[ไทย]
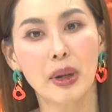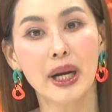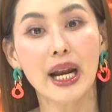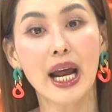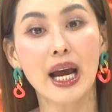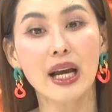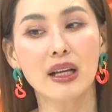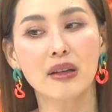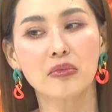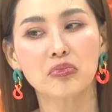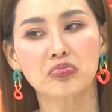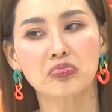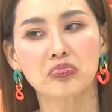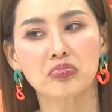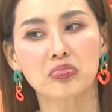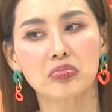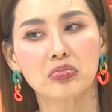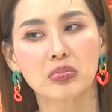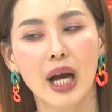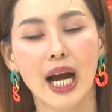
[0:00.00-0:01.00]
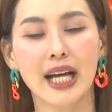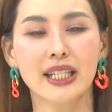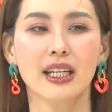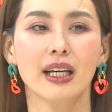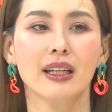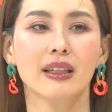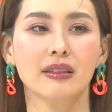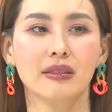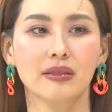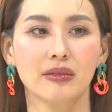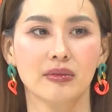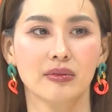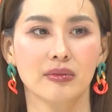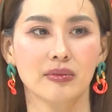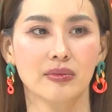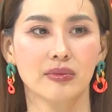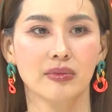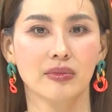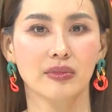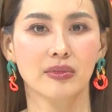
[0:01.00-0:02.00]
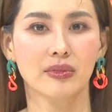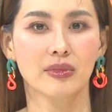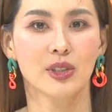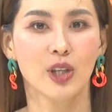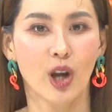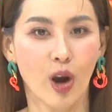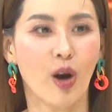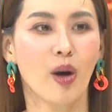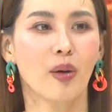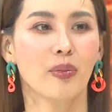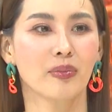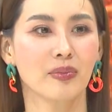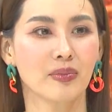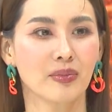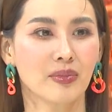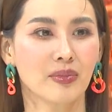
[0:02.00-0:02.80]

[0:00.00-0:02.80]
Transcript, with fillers: มันนะแม่ชอบกินส้มตำไหมชอบอ่า